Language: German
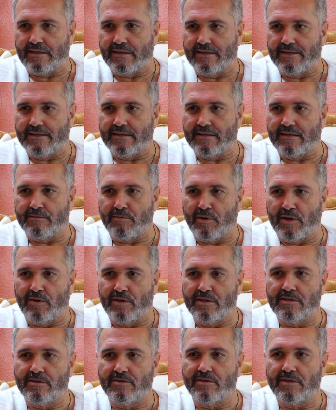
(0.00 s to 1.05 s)
äh, das war
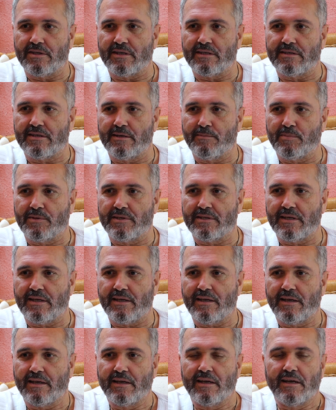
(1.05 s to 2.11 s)

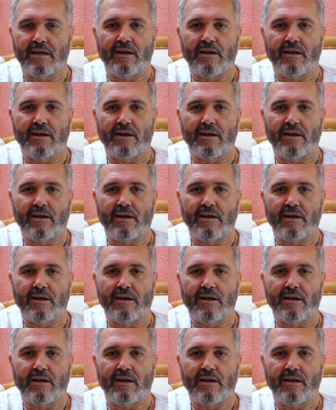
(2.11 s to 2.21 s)
1970,